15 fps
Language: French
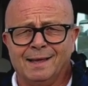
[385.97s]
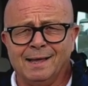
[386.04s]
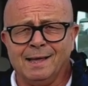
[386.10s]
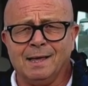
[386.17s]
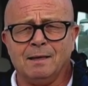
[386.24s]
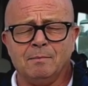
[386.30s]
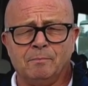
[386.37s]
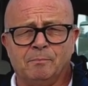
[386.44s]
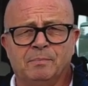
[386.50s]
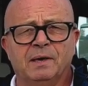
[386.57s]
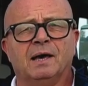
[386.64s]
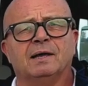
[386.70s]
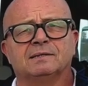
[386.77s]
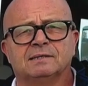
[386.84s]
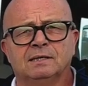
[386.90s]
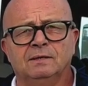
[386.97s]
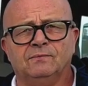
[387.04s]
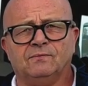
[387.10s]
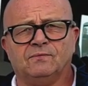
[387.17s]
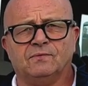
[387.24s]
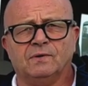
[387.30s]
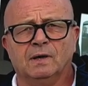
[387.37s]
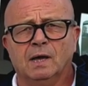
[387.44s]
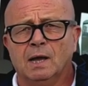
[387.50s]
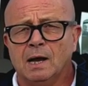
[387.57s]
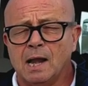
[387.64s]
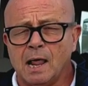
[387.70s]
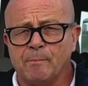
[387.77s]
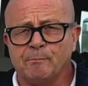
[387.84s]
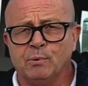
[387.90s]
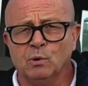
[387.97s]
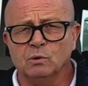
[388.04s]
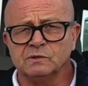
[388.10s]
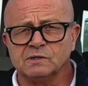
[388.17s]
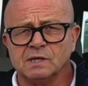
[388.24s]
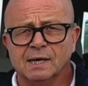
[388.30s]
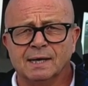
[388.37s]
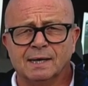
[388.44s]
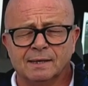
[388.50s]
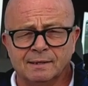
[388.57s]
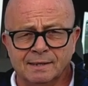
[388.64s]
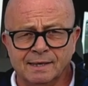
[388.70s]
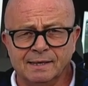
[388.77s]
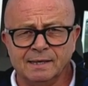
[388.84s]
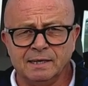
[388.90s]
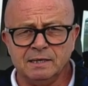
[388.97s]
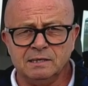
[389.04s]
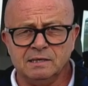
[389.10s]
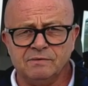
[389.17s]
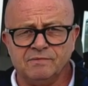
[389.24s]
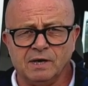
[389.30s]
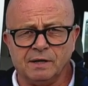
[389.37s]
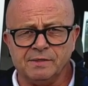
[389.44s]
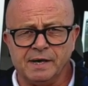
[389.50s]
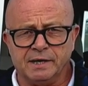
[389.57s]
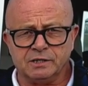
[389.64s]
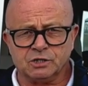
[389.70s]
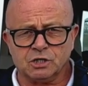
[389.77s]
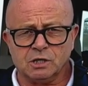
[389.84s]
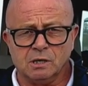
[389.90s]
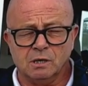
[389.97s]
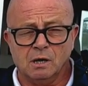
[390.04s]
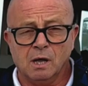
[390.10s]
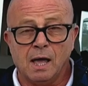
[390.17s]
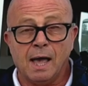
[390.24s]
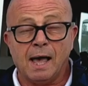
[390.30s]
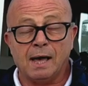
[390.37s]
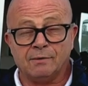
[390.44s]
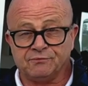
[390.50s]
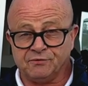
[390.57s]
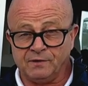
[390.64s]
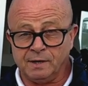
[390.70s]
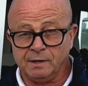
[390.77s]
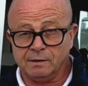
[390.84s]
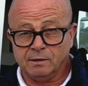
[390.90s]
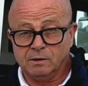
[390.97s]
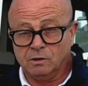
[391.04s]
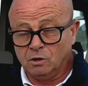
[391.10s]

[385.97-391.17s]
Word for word: impératif la pose des grilles d'hivernage afin